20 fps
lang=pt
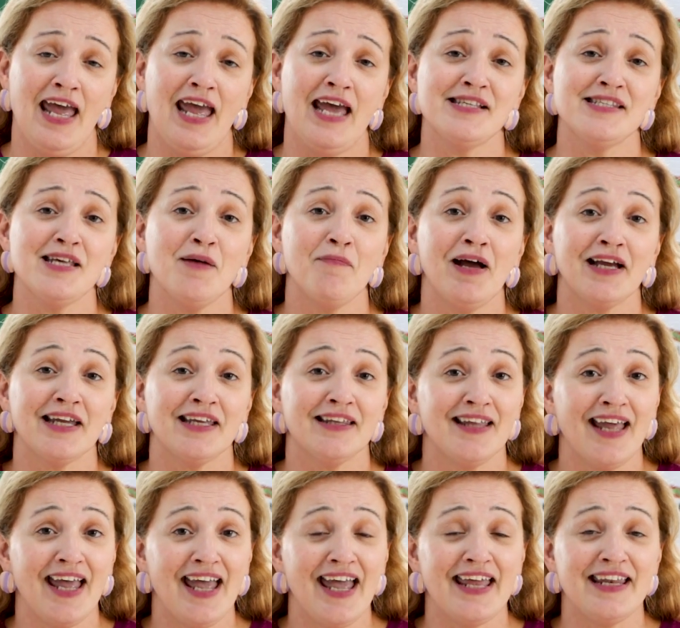Essa
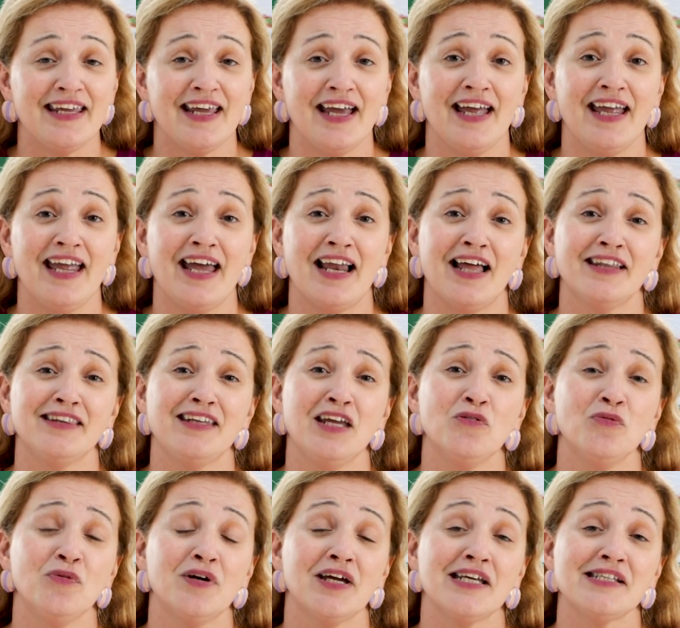bactéria, ela
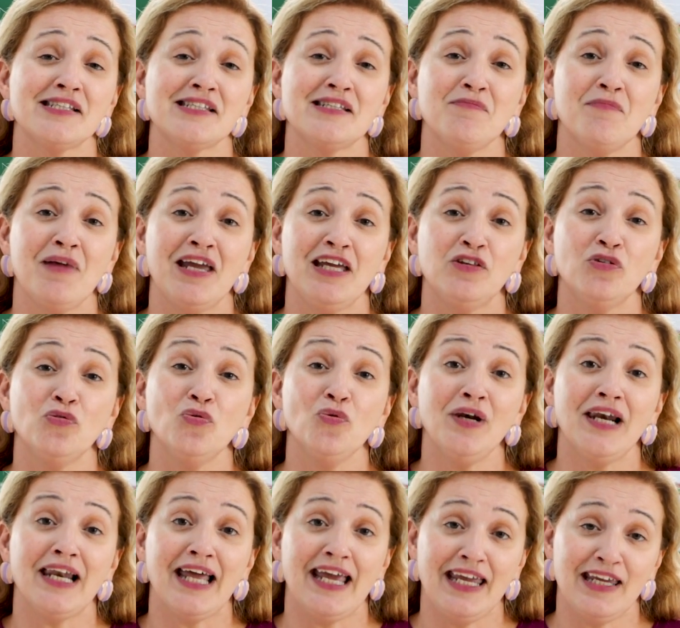tem um crescimento
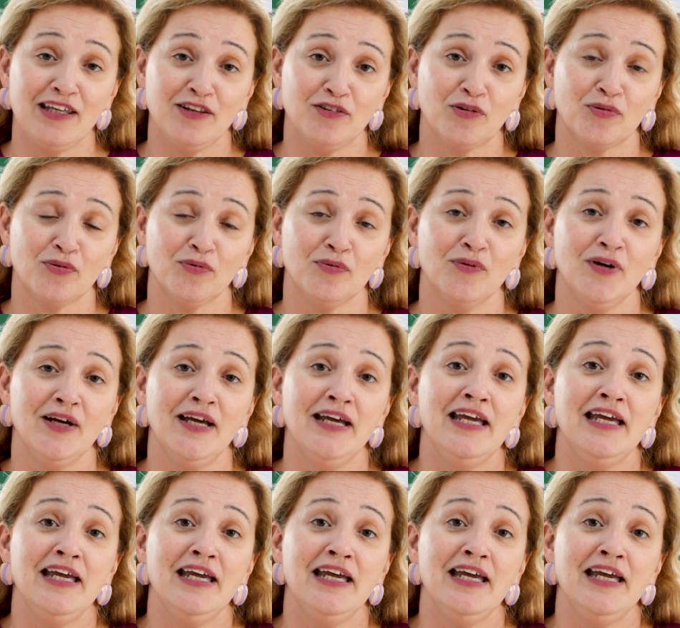lento,